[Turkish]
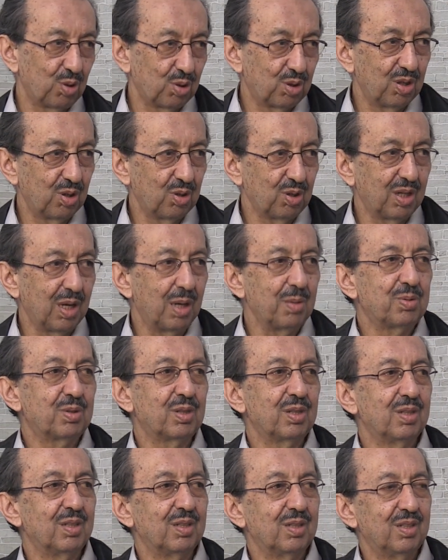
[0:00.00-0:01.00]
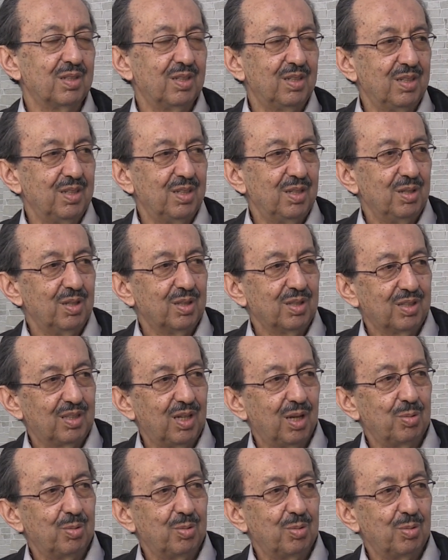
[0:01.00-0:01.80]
gösterir ki hepsi evet.